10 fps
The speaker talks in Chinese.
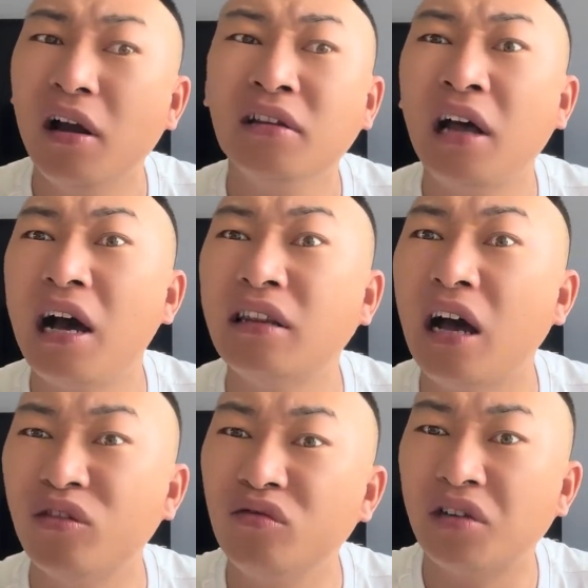他
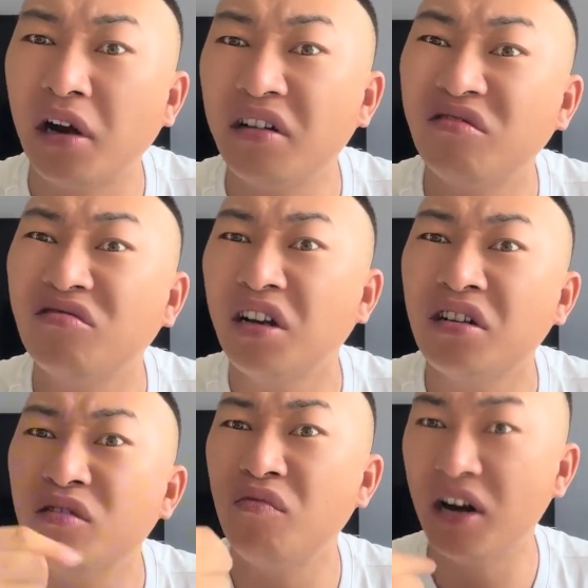打杜城，杜城
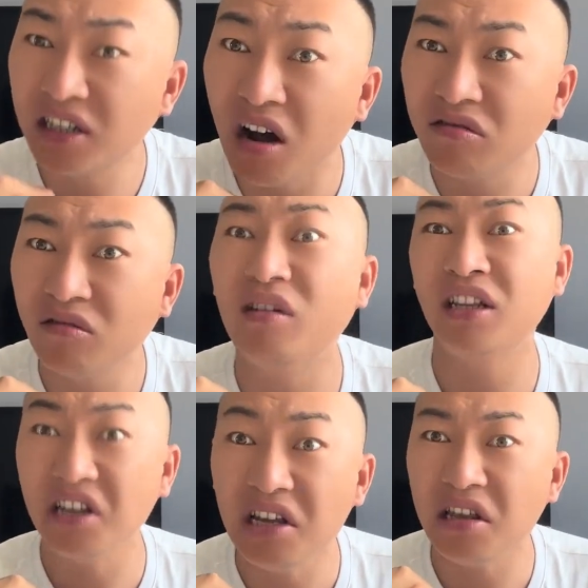是我罩着我弟